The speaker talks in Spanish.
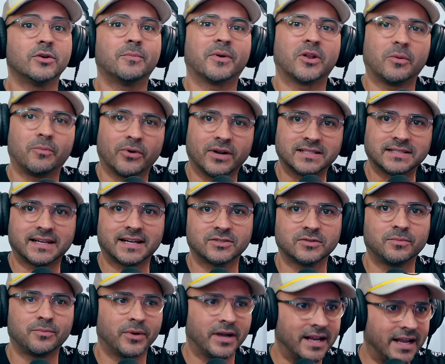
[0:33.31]
Pero por esa
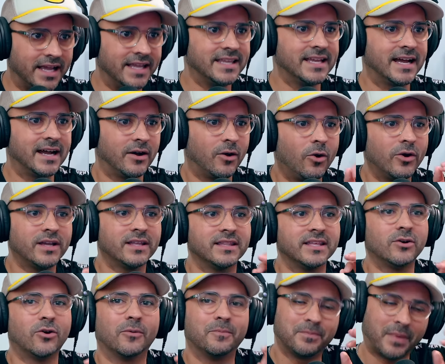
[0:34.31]
razón, pues ella hoy
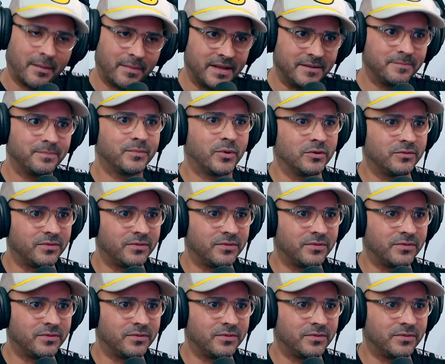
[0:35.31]
dijo, papi, por